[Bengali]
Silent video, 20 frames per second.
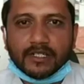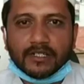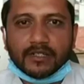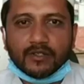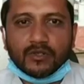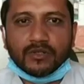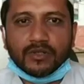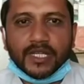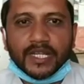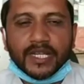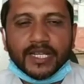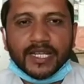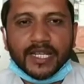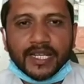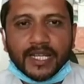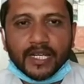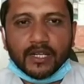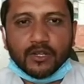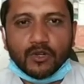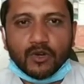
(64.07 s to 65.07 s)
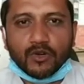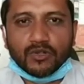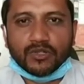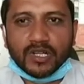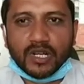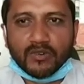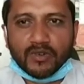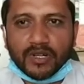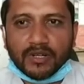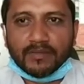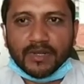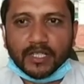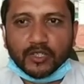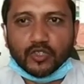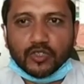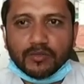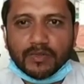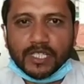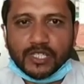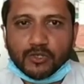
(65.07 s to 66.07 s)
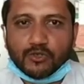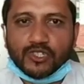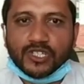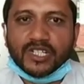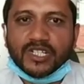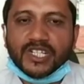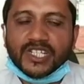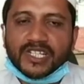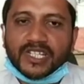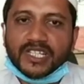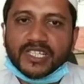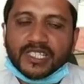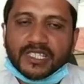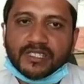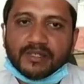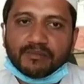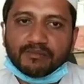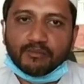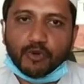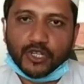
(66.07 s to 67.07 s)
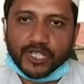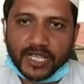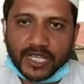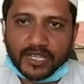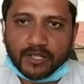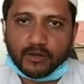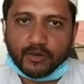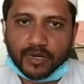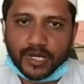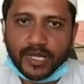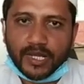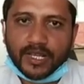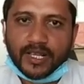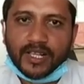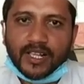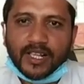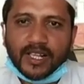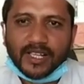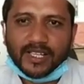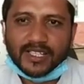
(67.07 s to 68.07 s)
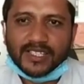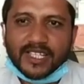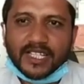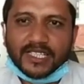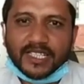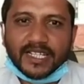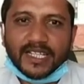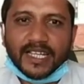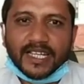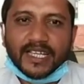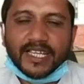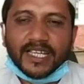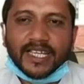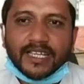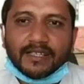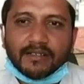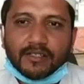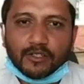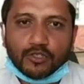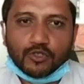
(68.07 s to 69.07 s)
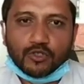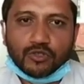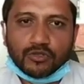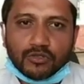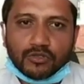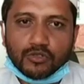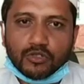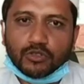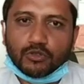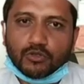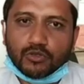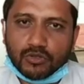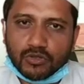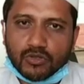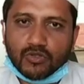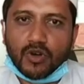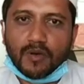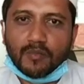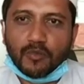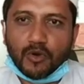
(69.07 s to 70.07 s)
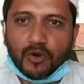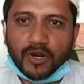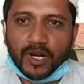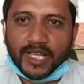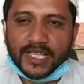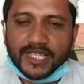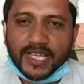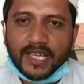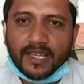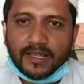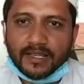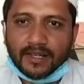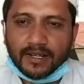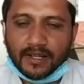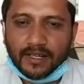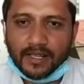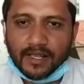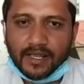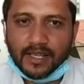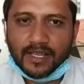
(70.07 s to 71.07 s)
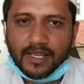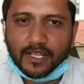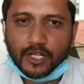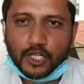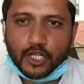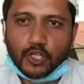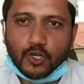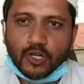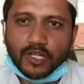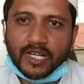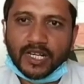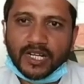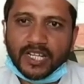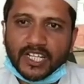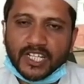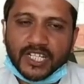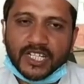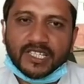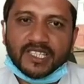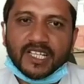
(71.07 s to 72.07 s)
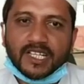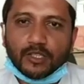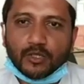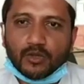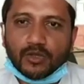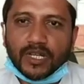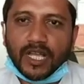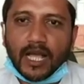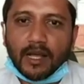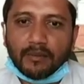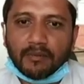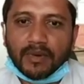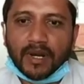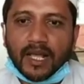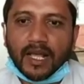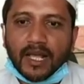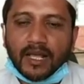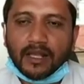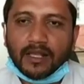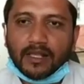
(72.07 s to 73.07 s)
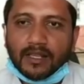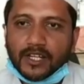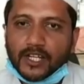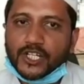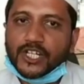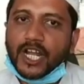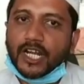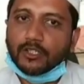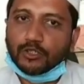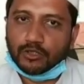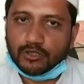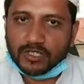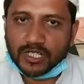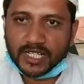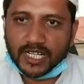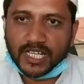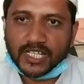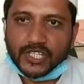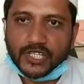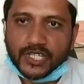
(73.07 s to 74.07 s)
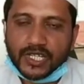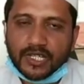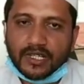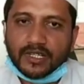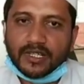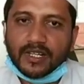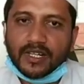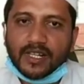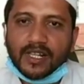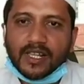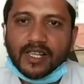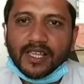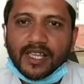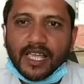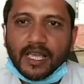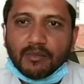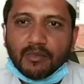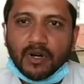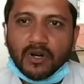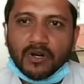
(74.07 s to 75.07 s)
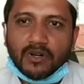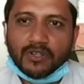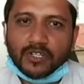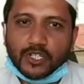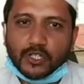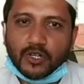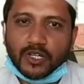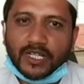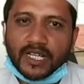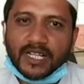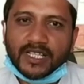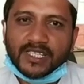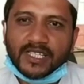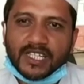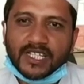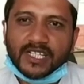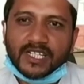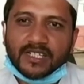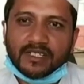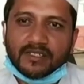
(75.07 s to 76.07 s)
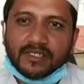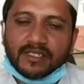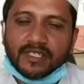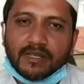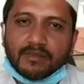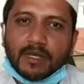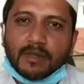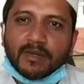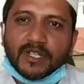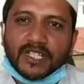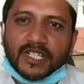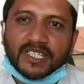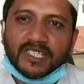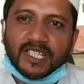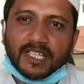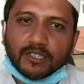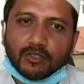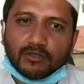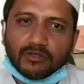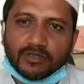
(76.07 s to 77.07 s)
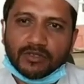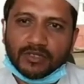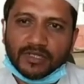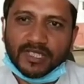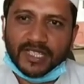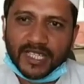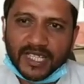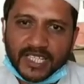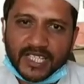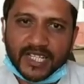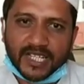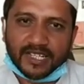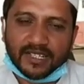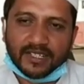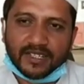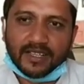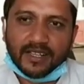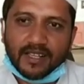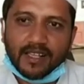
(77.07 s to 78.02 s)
যে এটাকে লকডাউনের মাধ্যমে সোশ্যাল ডিস্টেন্স বজায় করে যাতে এটাকে যতটুকু কম করা যায় সরকারের সিদ্ধান্তকে আমরা স্বাগত জানাচ্ছি এবং সরকার যে যেভাবে সিদ্ধান্ত দিয়েছেন